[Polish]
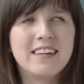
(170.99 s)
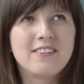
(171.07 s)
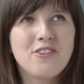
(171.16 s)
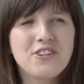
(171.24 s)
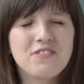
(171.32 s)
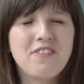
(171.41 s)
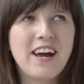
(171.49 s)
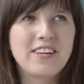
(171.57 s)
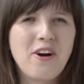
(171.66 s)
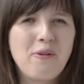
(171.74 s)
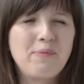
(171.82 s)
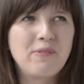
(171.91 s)

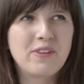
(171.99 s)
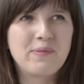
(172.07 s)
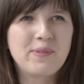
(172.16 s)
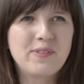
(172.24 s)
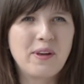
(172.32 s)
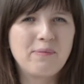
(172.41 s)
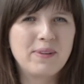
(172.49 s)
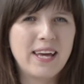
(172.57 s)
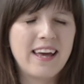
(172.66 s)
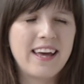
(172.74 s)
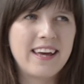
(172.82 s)
Dojrzewają powiedzmy sobie